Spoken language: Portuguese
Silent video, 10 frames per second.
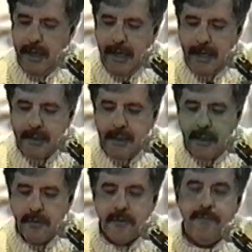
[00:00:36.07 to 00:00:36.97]

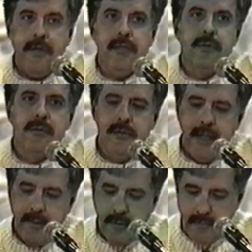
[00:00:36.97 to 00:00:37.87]
herda os feitos do
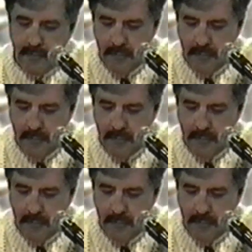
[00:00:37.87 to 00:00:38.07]
demo,